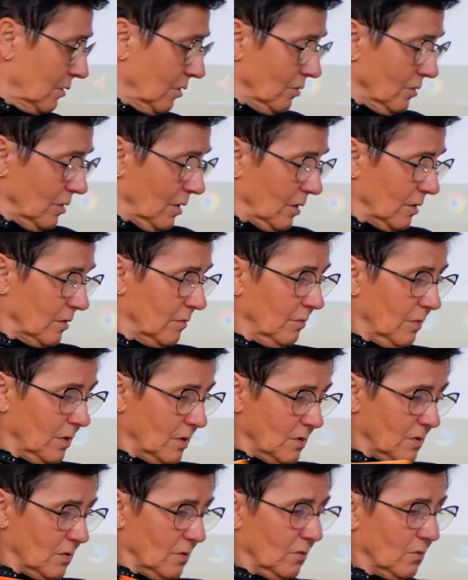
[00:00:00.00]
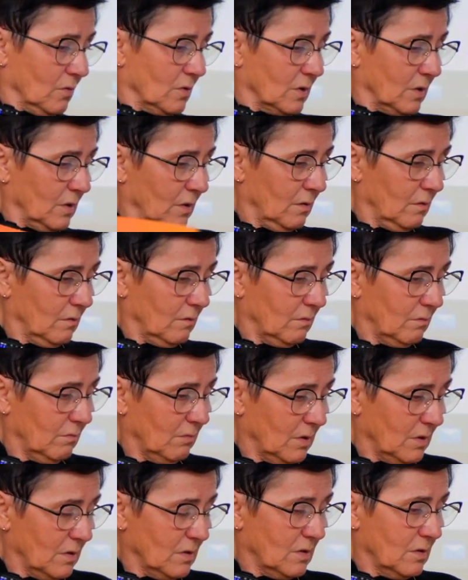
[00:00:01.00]
kontakt międzyludzki
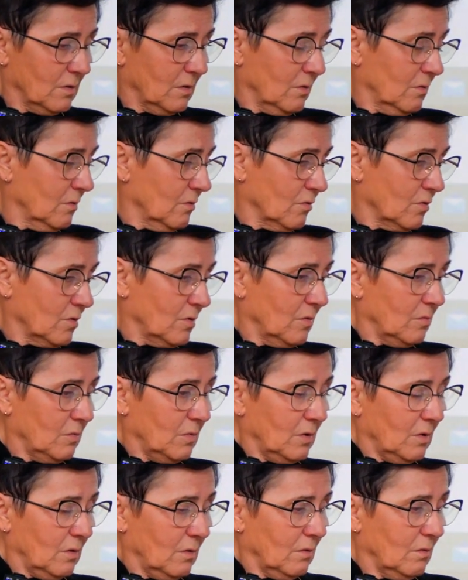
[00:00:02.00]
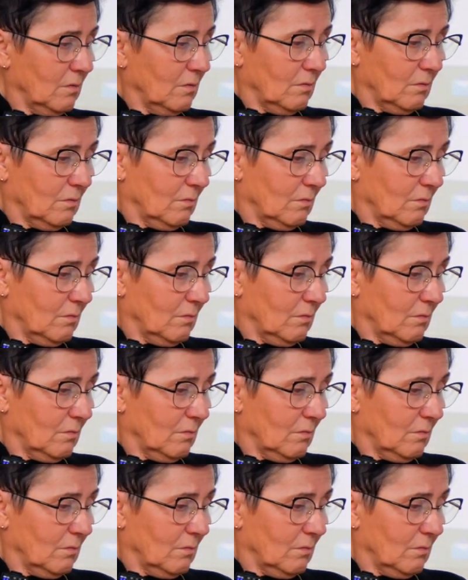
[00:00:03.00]
między różnymi